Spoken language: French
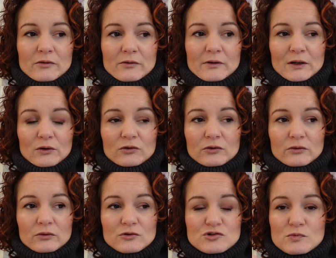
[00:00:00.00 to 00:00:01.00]
alors,
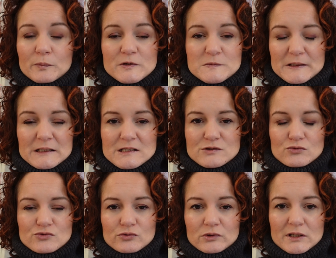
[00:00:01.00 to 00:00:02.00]
euh, je ne me pose pas de
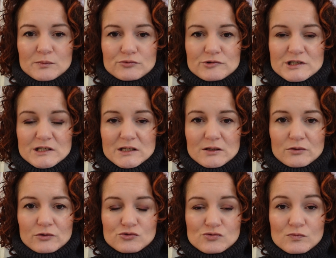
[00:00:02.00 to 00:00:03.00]
questions sur les budgets
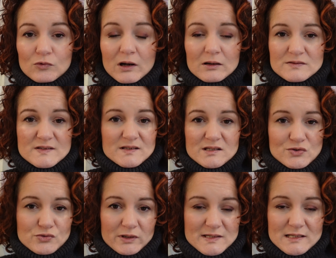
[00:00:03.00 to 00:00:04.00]
euh, du mois, ça c'est
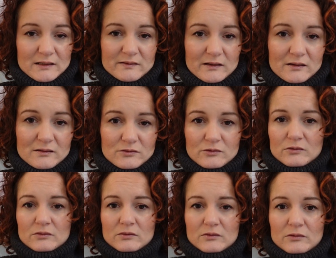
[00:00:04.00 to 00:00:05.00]
sûr et certain,
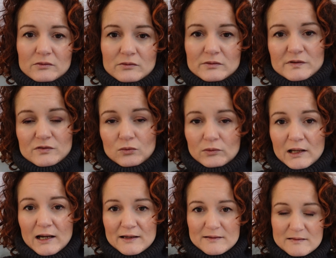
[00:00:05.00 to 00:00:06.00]
ils seront
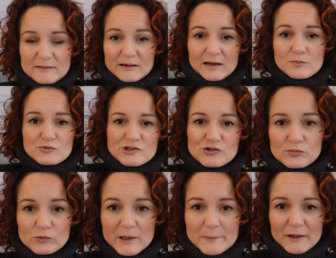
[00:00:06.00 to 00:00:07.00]
là, etc. Budget du
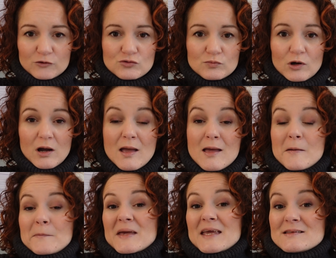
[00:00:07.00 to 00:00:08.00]
mois, épargne du mois.
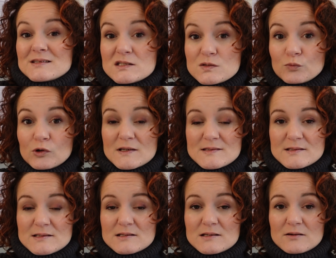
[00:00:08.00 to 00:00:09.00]
Mais dites-moi
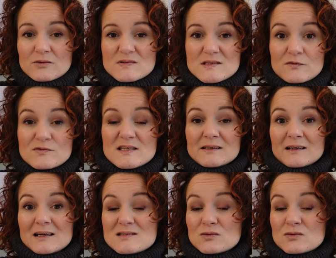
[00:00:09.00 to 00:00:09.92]
si ça vous intéresse